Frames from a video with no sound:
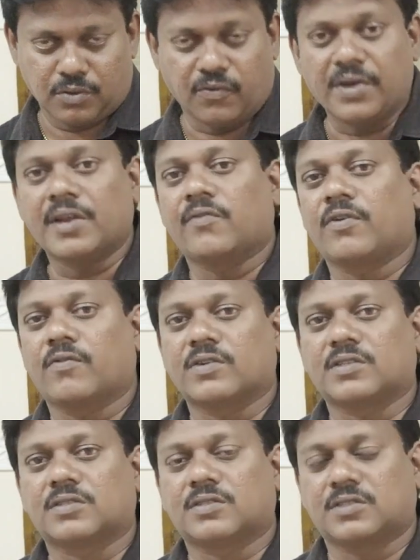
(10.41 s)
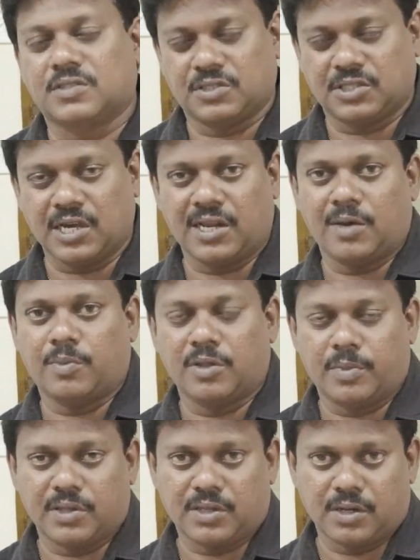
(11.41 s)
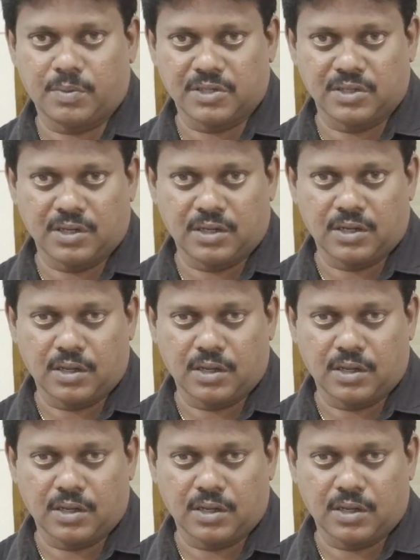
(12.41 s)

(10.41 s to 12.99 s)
వైరల్ ఫీవర్స్ చాలా ఇబ్బంది పడుతున్నాయి ప్రజలు